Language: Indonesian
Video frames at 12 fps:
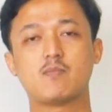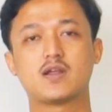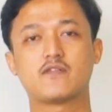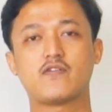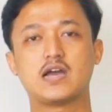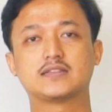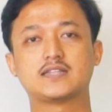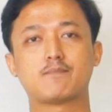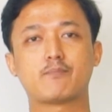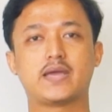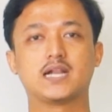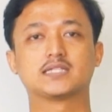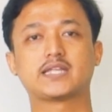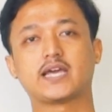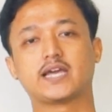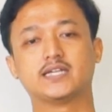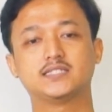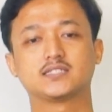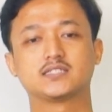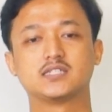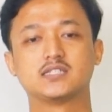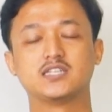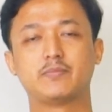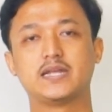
pemanfaatan PLTS